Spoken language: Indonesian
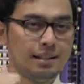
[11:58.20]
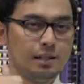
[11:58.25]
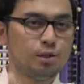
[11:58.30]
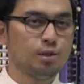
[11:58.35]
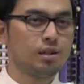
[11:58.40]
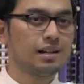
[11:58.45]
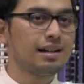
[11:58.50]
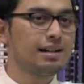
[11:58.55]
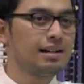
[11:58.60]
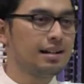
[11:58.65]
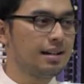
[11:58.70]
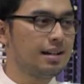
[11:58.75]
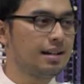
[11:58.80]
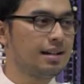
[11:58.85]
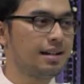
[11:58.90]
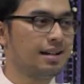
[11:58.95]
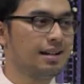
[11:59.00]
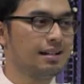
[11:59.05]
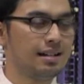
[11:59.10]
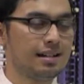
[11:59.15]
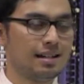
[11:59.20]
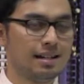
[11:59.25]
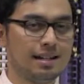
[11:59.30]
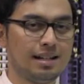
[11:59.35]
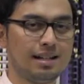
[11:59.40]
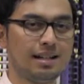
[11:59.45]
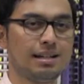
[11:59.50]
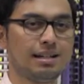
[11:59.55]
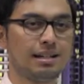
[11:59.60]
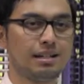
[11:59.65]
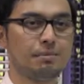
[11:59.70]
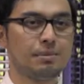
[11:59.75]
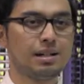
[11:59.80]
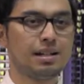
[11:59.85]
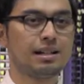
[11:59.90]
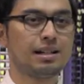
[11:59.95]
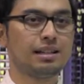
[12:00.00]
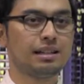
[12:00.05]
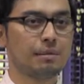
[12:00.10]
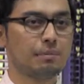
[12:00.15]
Idul Adha adalah di
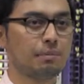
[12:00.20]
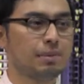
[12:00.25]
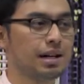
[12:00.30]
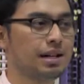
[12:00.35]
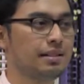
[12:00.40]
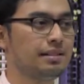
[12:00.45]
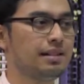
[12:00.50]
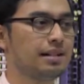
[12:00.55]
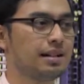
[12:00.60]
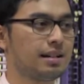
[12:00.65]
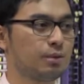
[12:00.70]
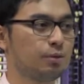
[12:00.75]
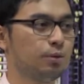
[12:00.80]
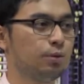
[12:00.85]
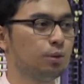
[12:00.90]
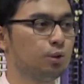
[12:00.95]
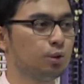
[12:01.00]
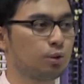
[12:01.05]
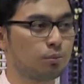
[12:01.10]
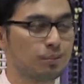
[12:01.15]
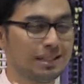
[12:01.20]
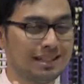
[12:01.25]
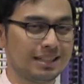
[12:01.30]
mana kita belajar untuk